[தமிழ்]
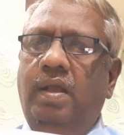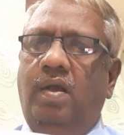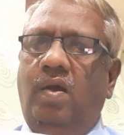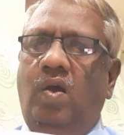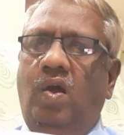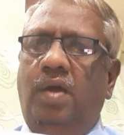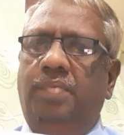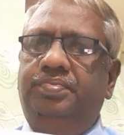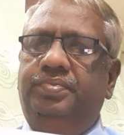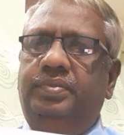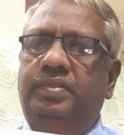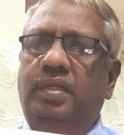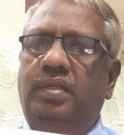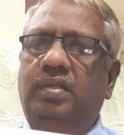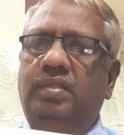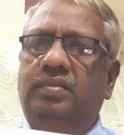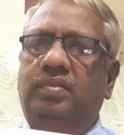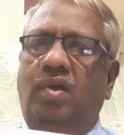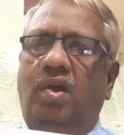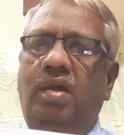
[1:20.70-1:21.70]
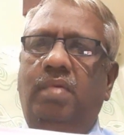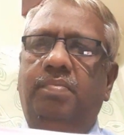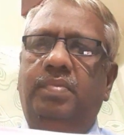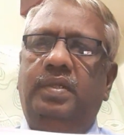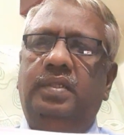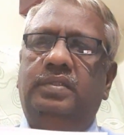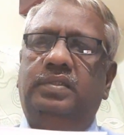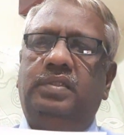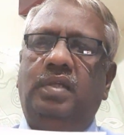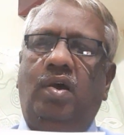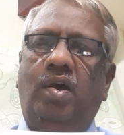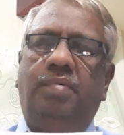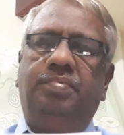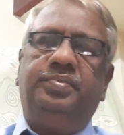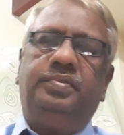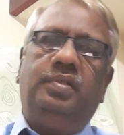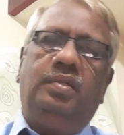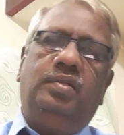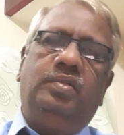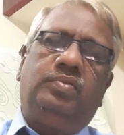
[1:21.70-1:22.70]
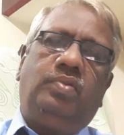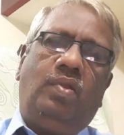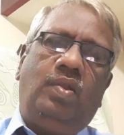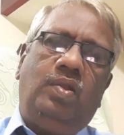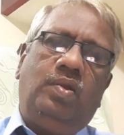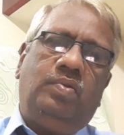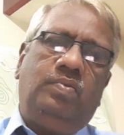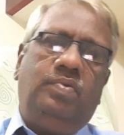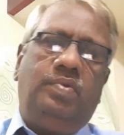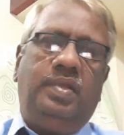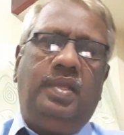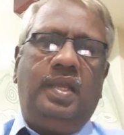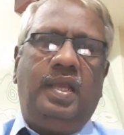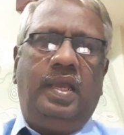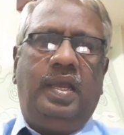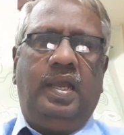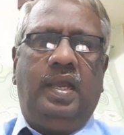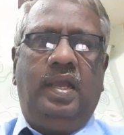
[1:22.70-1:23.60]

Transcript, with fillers: ஹாப்ஸ் என்று தாமஸ் ஹாப்ஸ் என்று சொல்லக்கூடிய